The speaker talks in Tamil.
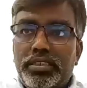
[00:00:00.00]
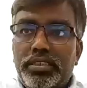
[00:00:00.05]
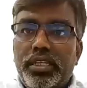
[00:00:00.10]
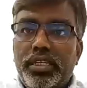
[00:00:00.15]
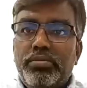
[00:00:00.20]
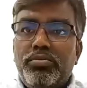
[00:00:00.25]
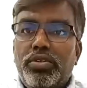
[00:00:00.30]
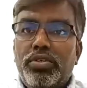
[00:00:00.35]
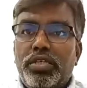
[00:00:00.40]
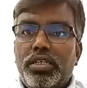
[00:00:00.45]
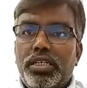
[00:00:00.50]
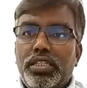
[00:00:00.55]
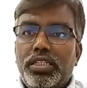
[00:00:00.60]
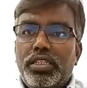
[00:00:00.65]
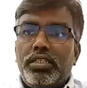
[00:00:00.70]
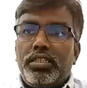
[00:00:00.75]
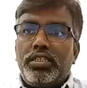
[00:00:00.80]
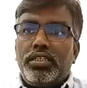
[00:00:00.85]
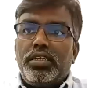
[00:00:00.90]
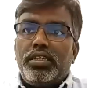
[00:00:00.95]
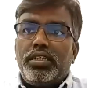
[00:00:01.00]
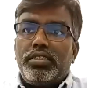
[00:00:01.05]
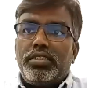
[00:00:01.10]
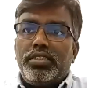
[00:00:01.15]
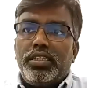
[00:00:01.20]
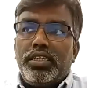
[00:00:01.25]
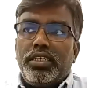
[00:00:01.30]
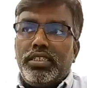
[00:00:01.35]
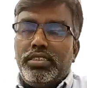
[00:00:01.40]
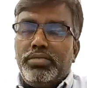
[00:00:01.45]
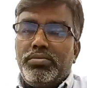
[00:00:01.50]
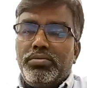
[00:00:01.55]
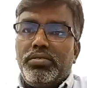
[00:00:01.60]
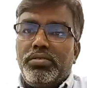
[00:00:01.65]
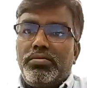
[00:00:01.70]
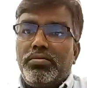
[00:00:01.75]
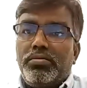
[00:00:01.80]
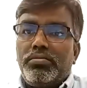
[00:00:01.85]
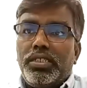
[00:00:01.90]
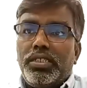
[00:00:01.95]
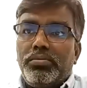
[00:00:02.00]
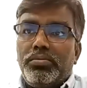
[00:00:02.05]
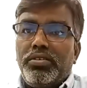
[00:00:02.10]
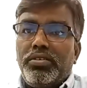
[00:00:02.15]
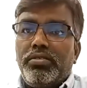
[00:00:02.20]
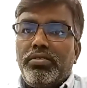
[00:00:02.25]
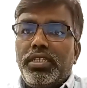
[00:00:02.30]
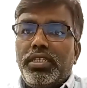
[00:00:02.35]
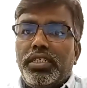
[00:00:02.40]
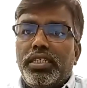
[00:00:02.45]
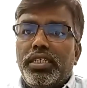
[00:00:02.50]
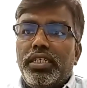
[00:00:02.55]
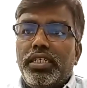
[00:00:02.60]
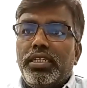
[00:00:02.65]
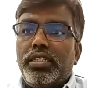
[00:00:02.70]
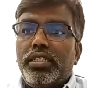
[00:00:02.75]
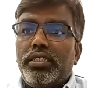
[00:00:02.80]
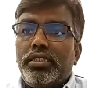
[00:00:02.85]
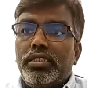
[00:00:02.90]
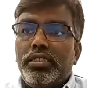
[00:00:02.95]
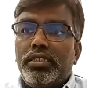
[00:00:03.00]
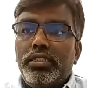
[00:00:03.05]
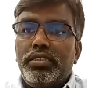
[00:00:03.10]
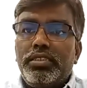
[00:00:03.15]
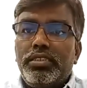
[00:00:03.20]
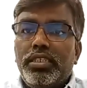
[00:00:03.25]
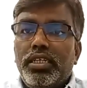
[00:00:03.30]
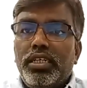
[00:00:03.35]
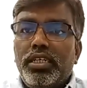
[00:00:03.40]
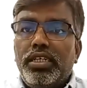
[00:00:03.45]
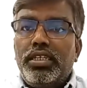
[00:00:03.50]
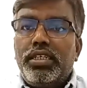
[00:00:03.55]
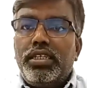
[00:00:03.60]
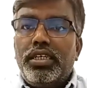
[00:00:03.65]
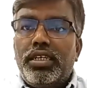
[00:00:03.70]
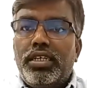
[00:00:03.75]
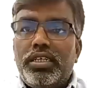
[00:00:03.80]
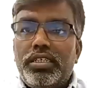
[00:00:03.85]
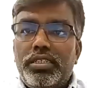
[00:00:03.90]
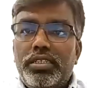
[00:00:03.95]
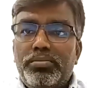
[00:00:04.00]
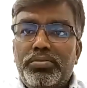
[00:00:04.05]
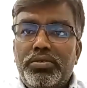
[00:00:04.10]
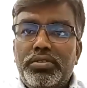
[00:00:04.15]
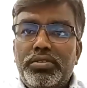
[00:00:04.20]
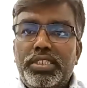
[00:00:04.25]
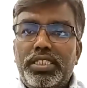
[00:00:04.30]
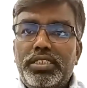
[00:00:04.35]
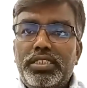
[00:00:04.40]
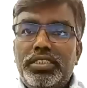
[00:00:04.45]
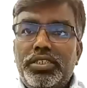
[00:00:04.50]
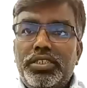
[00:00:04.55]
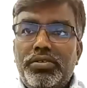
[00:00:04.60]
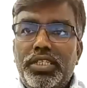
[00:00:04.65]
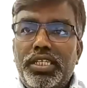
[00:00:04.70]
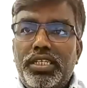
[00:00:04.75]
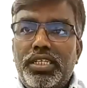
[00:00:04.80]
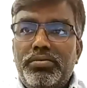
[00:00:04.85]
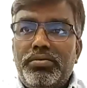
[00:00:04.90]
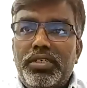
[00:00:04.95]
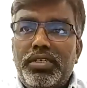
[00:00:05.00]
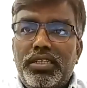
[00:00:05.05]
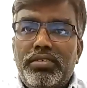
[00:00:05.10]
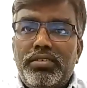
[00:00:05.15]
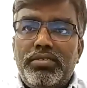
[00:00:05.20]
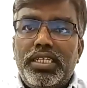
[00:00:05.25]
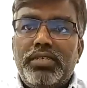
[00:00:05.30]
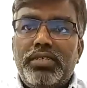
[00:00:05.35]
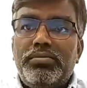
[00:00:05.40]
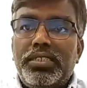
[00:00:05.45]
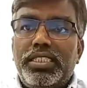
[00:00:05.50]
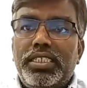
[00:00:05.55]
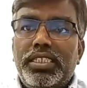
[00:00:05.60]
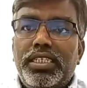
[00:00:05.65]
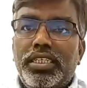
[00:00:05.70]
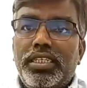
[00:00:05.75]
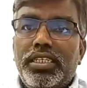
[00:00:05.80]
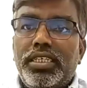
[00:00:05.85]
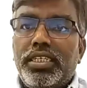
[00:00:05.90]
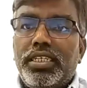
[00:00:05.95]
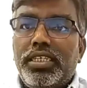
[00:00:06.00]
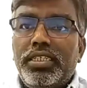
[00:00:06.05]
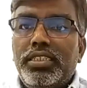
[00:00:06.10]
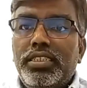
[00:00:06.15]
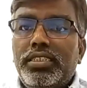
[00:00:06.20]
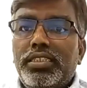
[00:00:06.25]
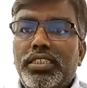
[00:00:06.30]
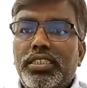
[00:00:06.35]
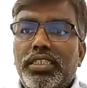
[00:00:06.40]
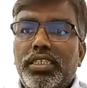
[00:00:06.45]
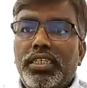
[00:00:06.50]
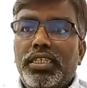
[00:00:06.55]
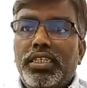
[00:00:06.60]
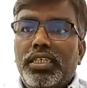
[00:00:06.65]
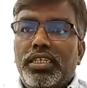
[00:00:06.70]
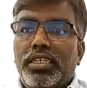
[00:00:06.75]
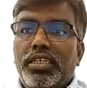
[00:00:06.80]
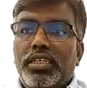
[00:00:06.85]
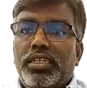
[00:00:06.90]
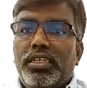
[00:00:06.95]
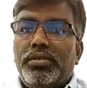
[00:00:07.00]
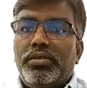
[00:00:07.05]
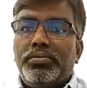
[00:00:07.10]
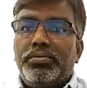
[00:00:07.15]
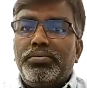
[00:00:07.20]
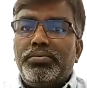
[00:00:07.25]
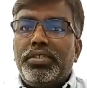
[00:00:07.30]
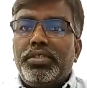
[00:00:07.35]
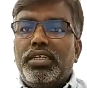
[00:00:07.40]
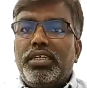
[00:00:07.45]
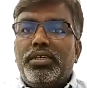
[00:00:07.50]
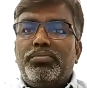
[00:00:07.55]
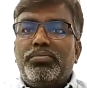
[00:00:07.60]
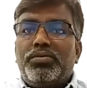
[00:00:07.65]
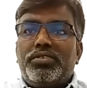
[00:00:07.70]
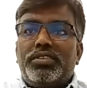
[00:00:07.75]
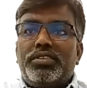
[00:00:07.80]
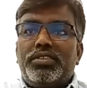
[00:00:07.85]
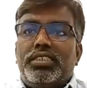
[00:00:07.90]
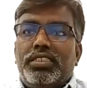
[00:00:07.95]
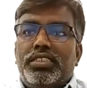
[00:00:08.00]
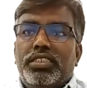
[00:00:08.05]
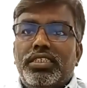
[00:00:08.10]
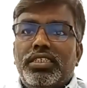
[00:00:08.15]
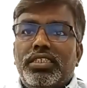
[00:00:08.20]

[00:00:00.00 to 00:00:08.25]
ஸ்ரீமூலநாதன் தென்காசி மாவட்டம் சம்பவரோட வடகரையில இருந்து இப்போ வந்துட்டு சவுதி அரேபியால வேலை பார்த்துட்டு இருக்கிறேன் இப்போ வந்துட்டு